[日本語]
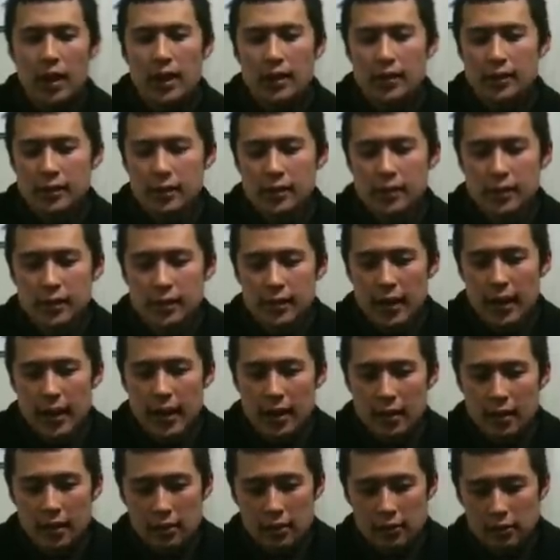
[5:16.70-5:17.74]
えー、続い
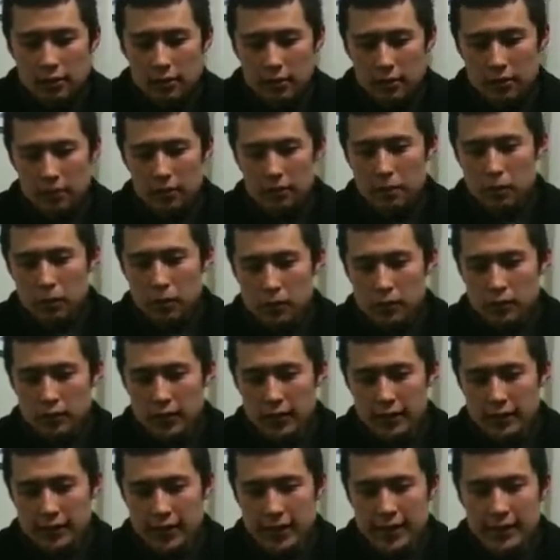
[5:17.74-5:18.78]
て
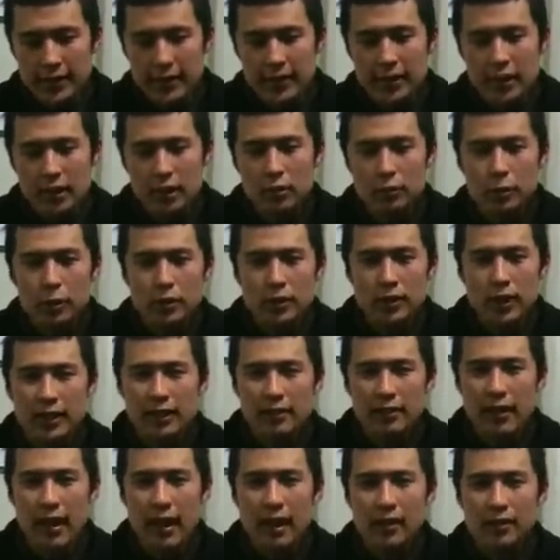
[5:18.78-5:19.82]
僕が残念だと思っ
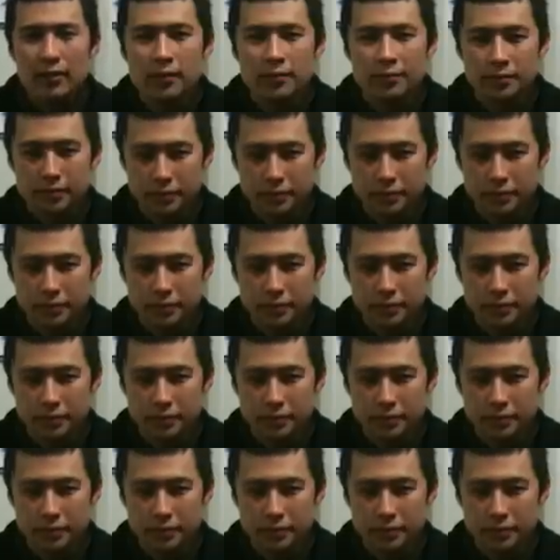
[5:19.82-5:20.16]
たのは